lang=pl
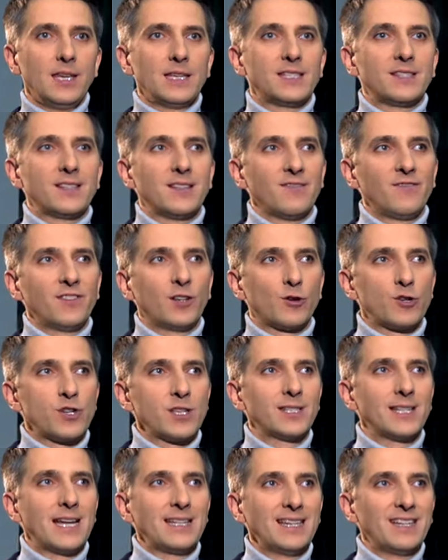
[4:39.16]
Jest
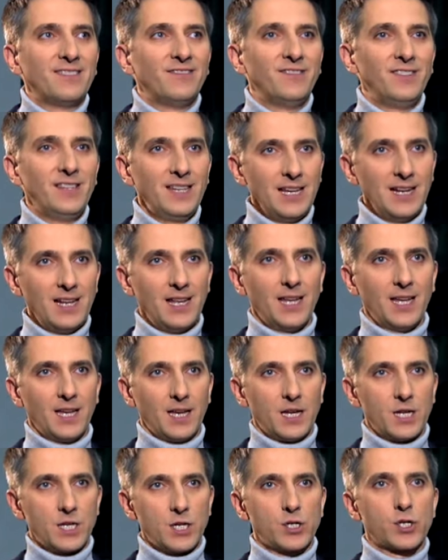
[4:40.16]
wykorzystanych
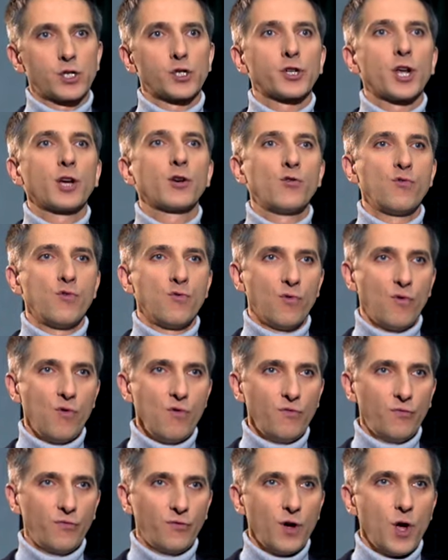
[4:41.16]
wiele
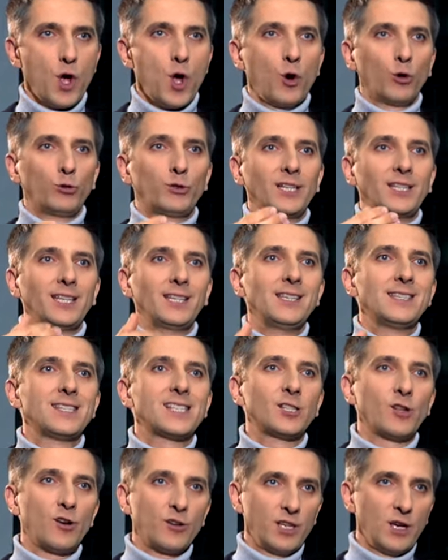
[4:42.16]
szczegółów, które te
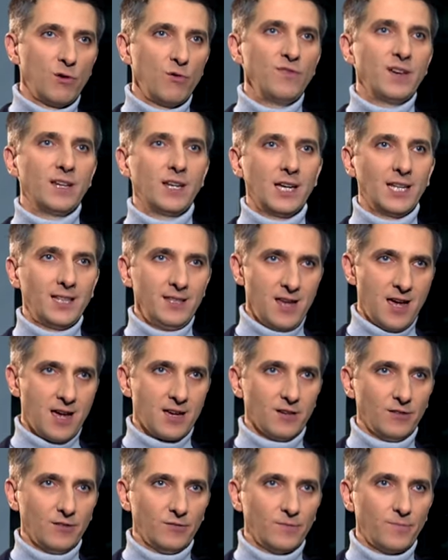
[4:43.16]
historie
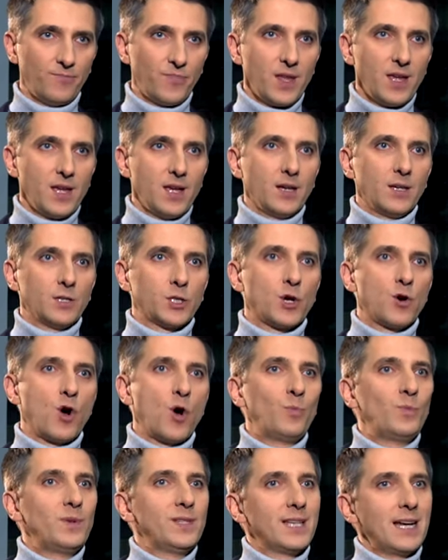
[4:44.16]
uwiarygadniają.
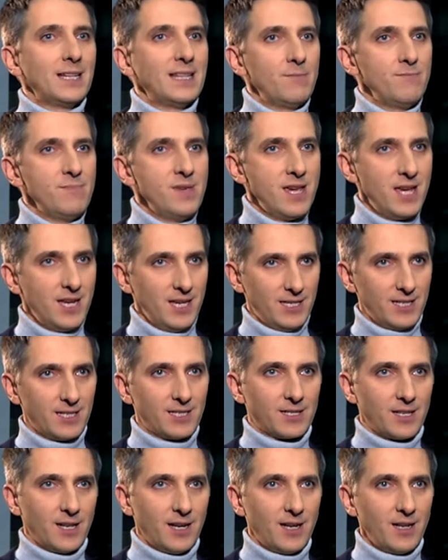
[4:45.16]
Są opisane
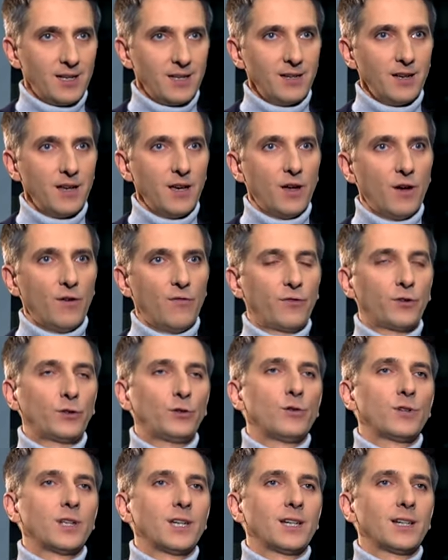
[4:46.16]
miejsca, w
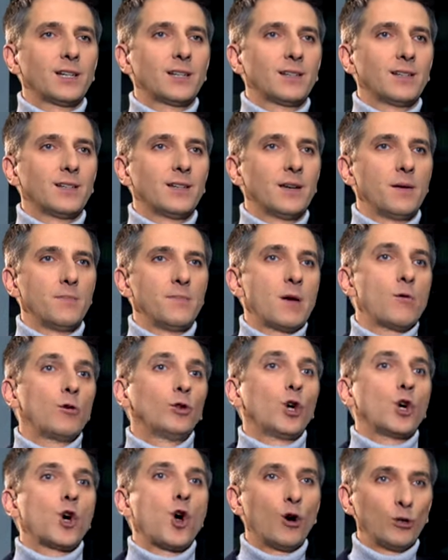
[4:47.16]
których e,
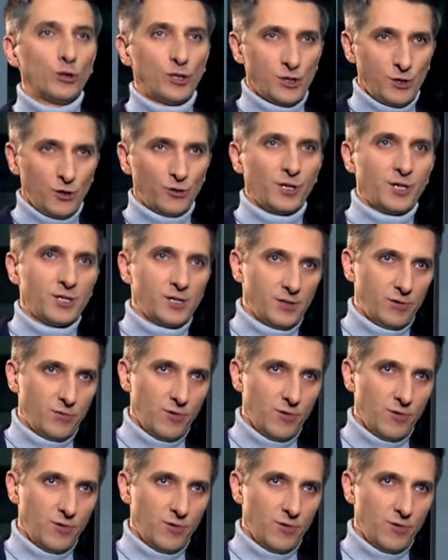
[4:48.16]
miało dochodzić do tych